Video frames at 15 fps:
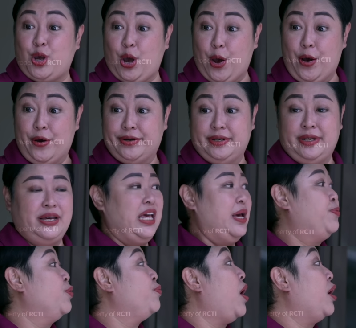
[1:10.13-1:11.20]
ya.
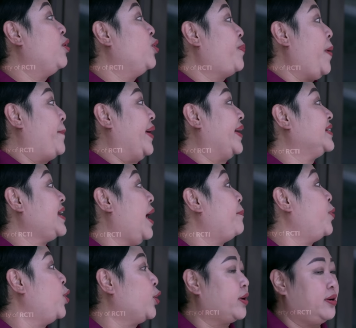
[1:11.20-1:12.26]
Ibu mau beberes
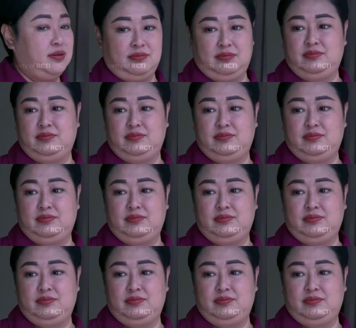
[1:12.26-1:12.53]
dapur.